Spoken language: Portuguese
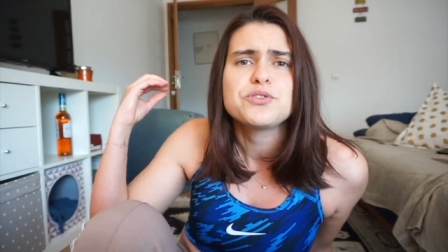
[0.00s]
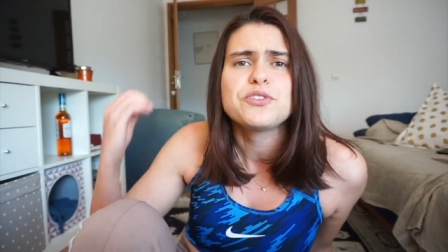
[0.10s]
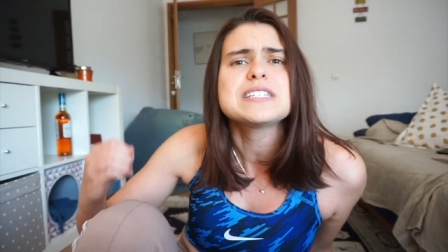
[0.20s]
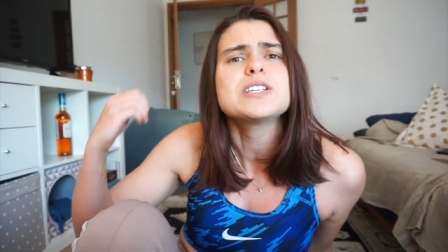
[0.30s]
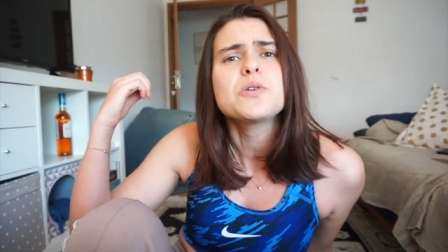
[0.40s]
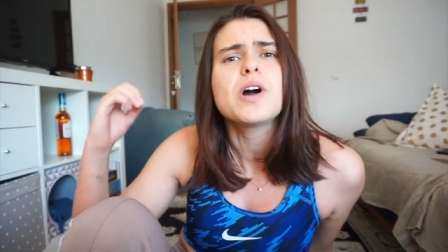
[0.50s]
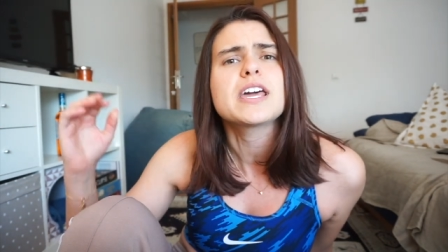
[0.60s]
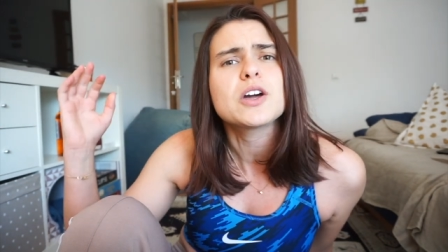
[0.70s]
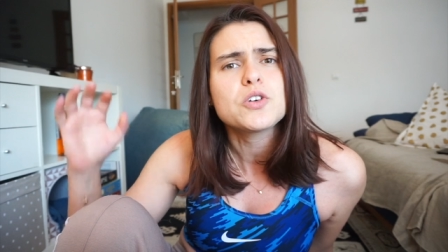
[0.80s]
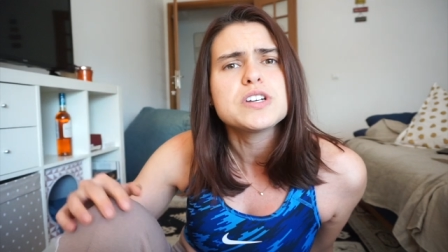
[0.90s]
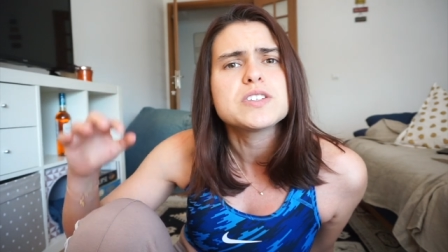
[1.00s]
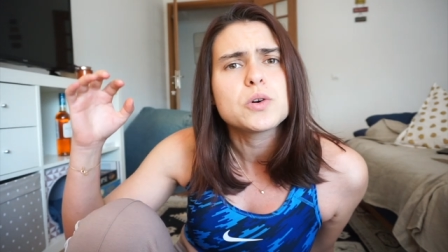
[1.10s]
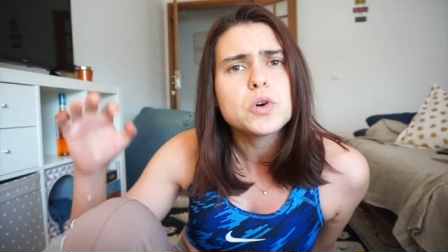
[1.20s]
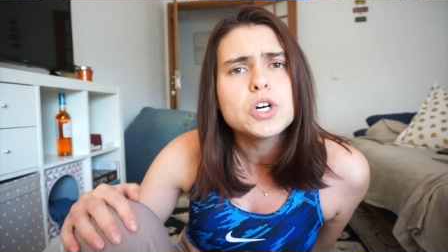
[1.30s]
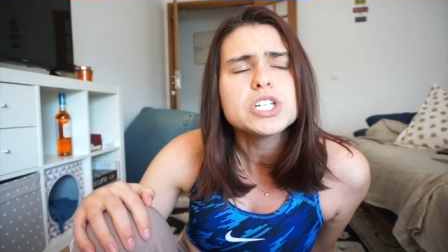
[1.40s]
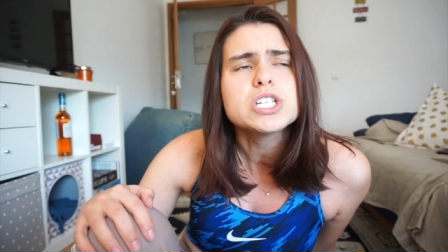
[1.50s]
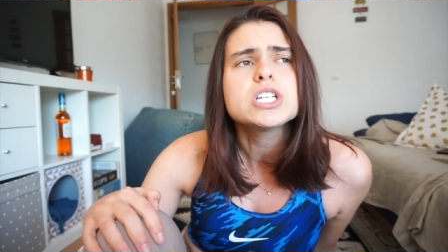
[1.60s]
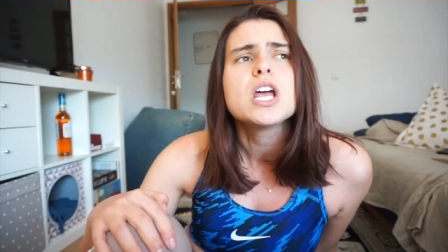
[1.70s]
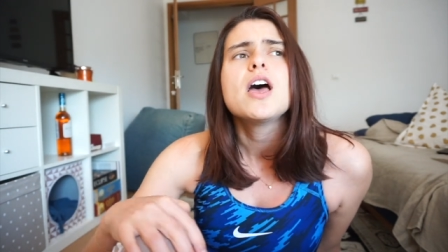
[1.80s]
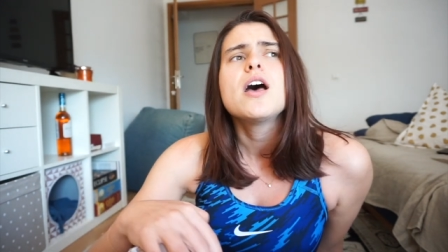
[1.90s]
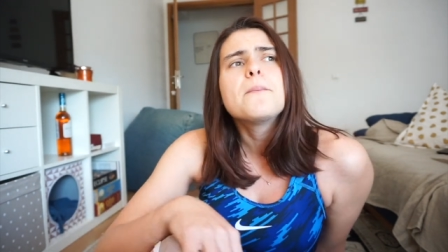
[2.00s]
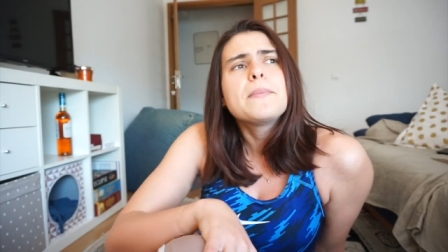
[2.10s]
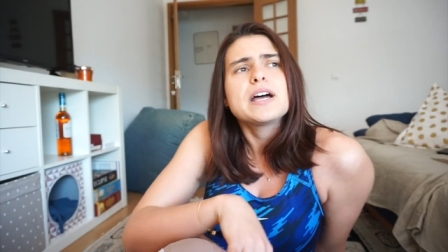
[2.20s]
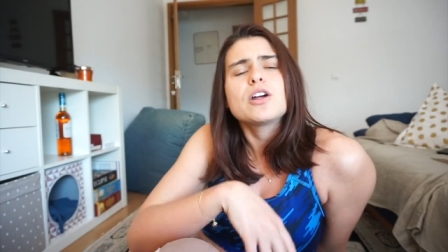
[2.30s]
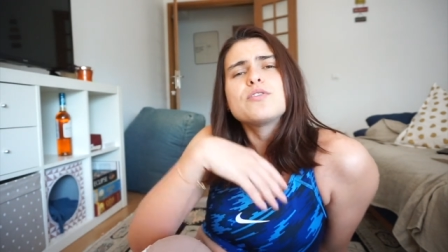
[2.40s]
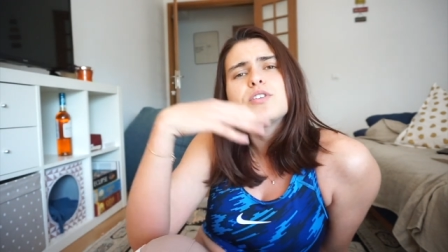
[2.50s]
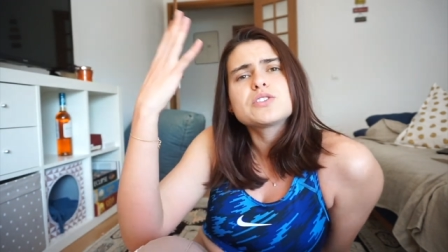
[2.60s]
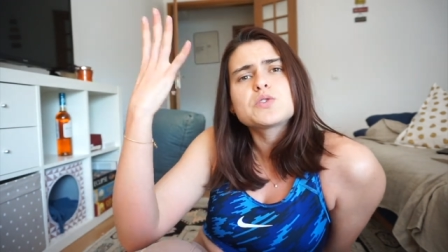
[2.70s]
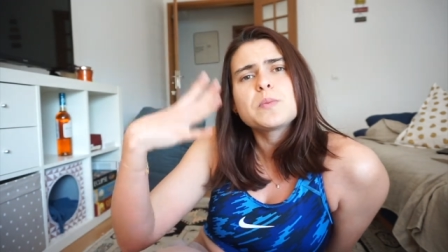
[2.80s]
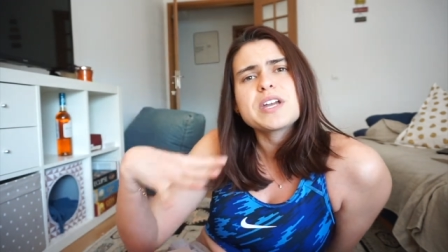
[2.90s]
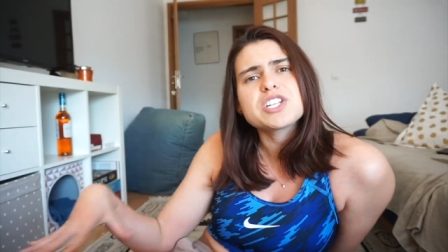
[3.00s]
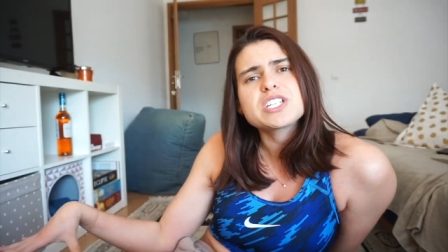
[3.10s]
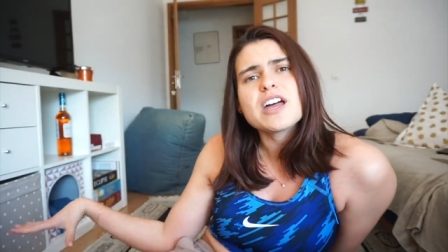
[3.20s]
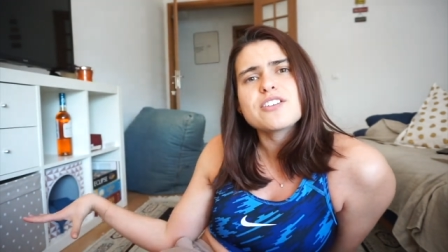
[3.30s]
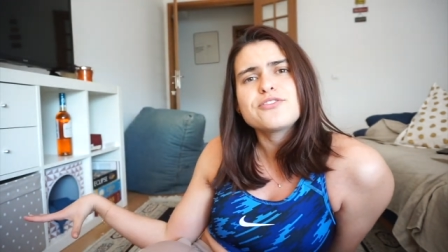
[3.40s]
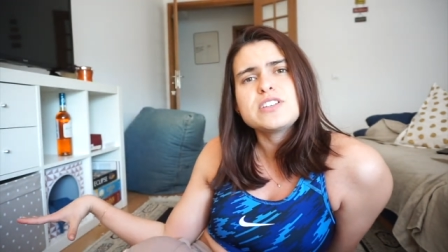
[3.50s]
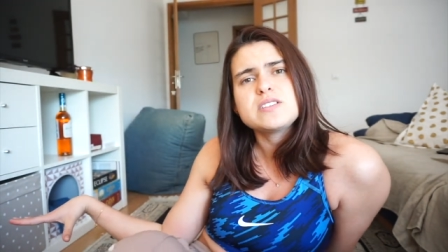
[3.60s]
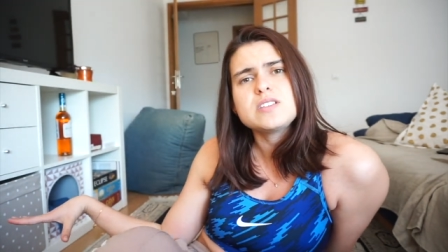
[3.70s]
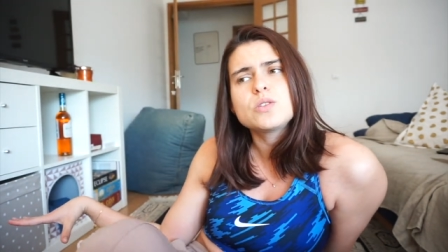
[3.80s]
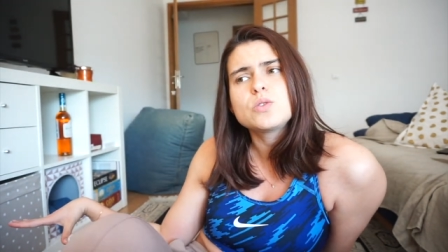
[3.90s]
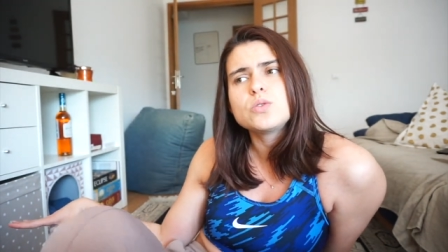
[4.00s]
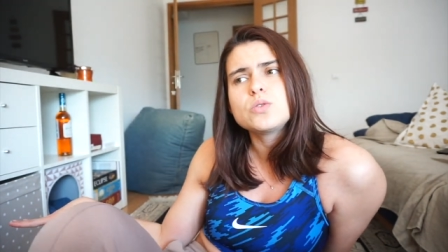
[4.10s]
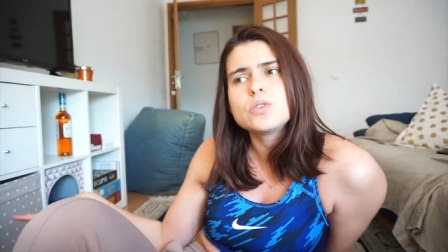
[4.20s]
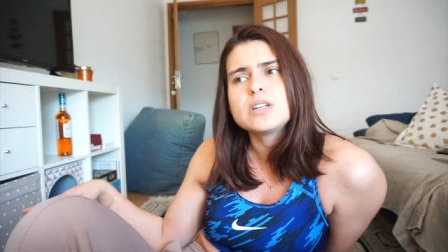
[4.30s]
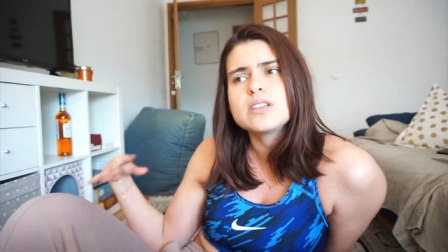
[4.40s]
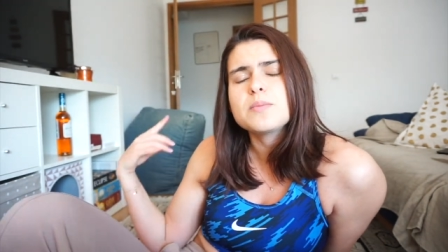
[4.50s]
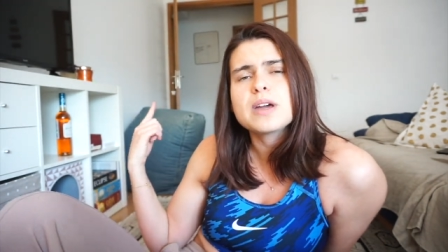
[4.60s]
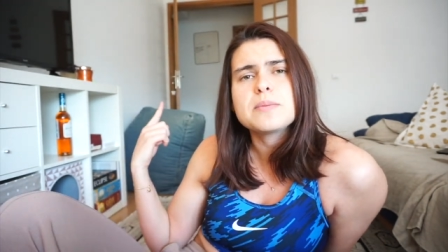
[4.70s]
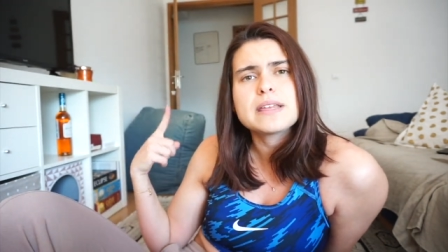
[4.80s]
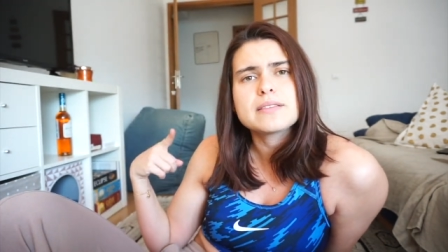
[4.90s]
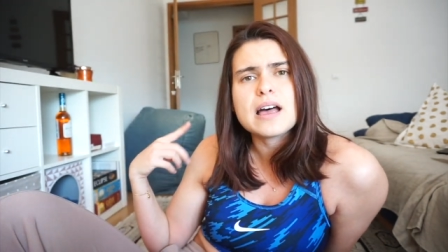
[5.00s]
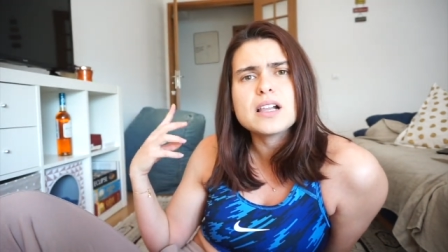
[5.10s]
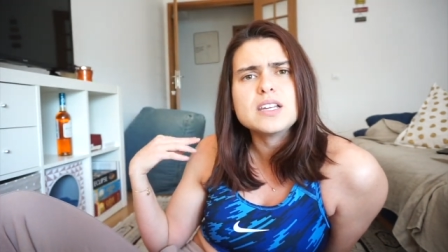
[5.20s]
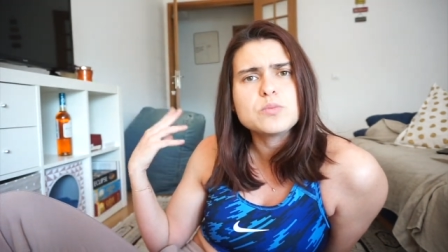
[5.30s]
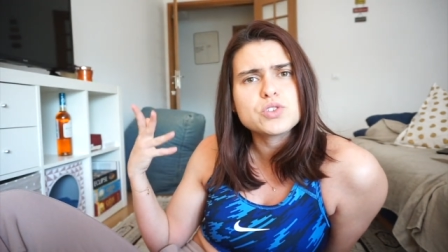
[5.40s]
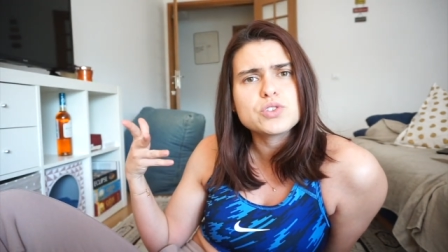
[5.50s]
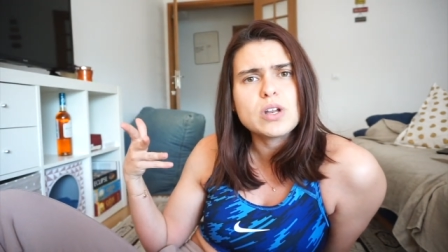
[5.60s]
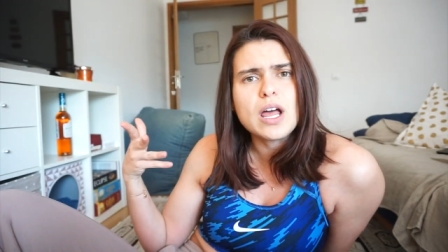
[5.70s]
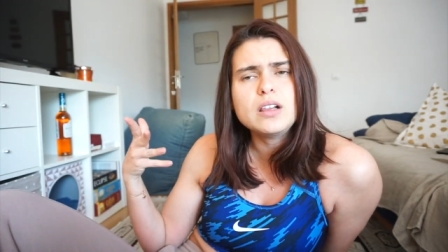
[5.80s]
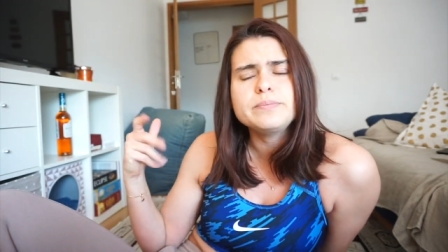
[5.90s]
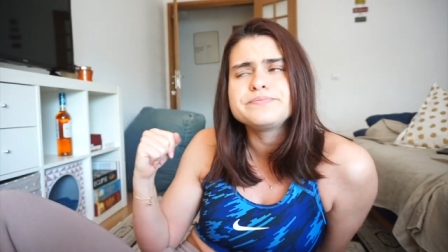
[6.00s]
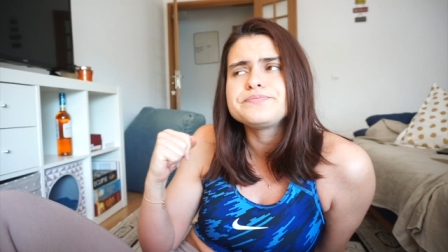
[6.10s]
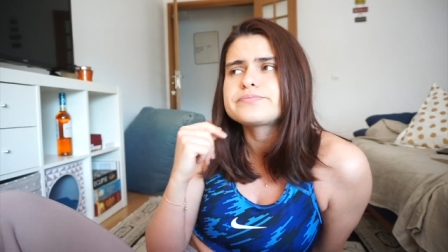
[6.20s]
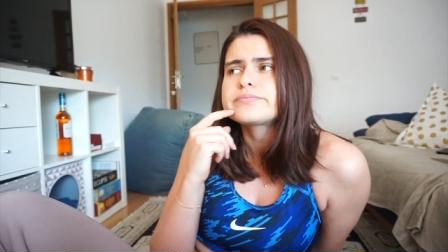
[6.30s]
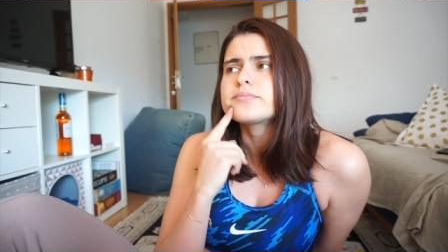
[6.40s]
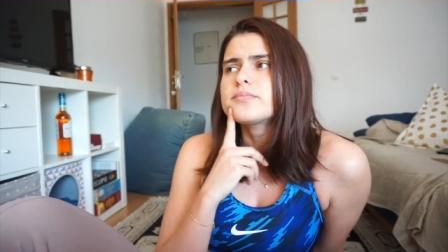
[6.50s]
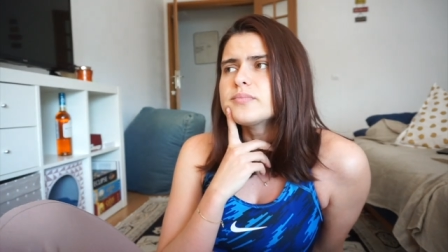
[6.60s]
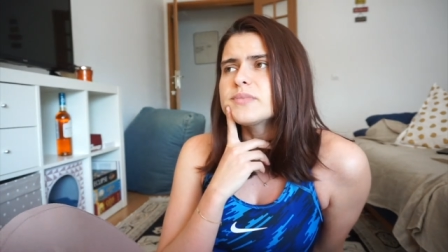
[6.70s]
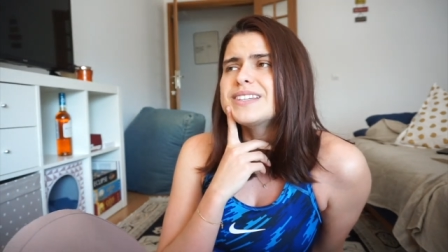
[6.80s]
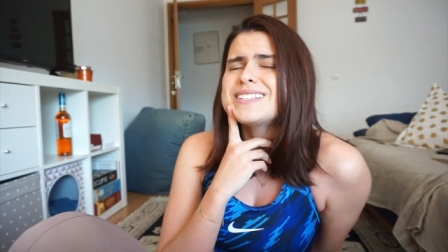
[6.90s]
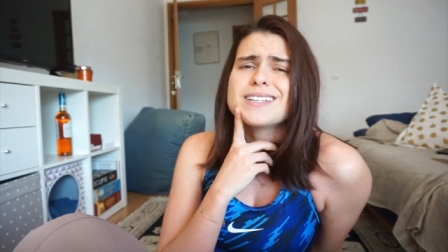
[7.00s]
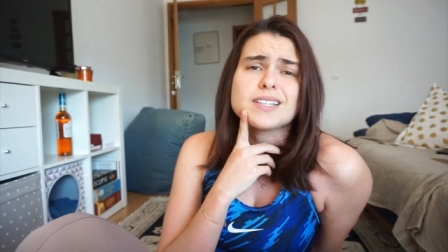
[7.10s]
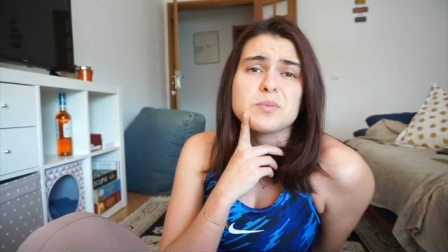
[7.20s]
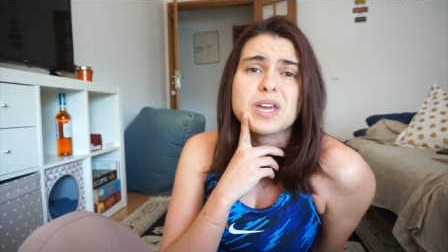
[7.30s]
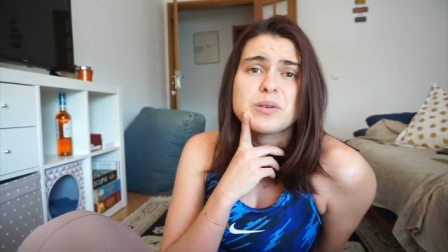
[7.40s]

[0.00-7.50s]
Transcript: façam qualquer coisa hoje para o vosso bem-estar físico e também mental e emocional. Dizem que também é